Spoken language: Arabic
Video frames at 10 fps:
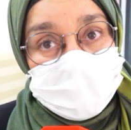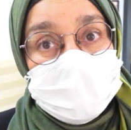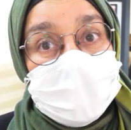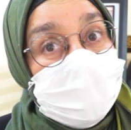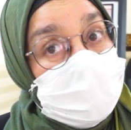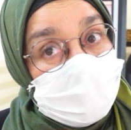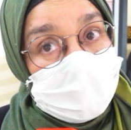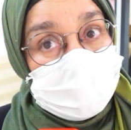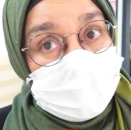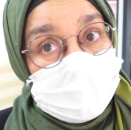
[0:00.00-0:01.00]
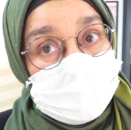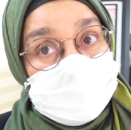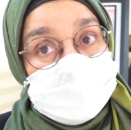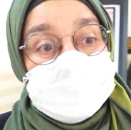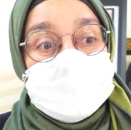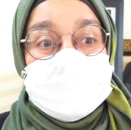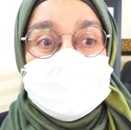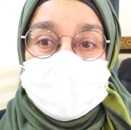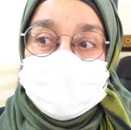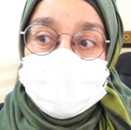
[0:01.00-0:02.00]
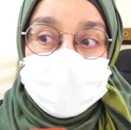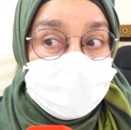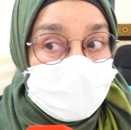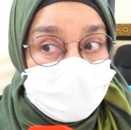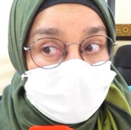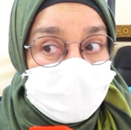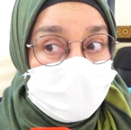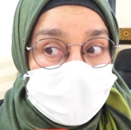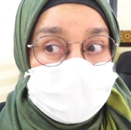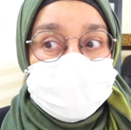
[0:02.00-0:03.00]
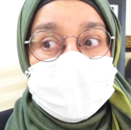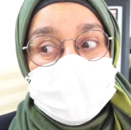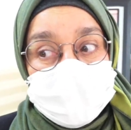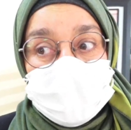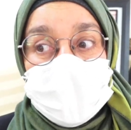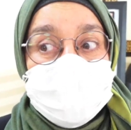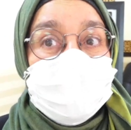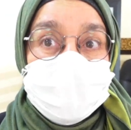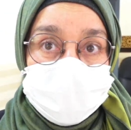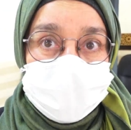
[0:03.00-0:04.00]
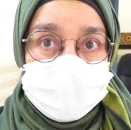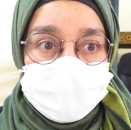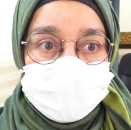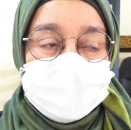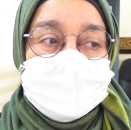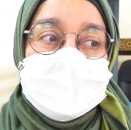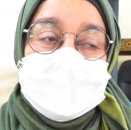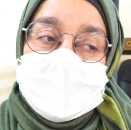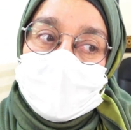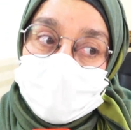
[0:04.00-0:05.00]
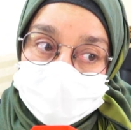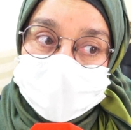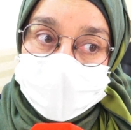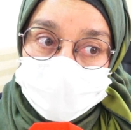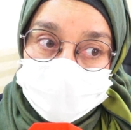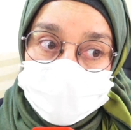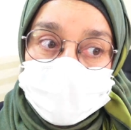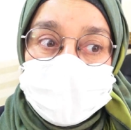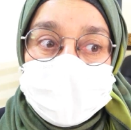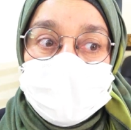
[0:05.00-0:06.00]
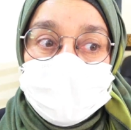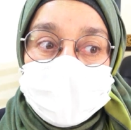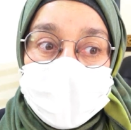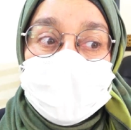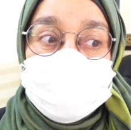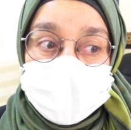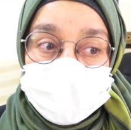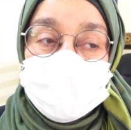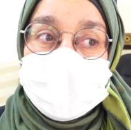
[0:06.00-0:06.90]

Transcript: مع التشبيب يعني ماذا بينا لو كان اختارينا واحد من الشباب كنت كنقول باللي من الاكفاء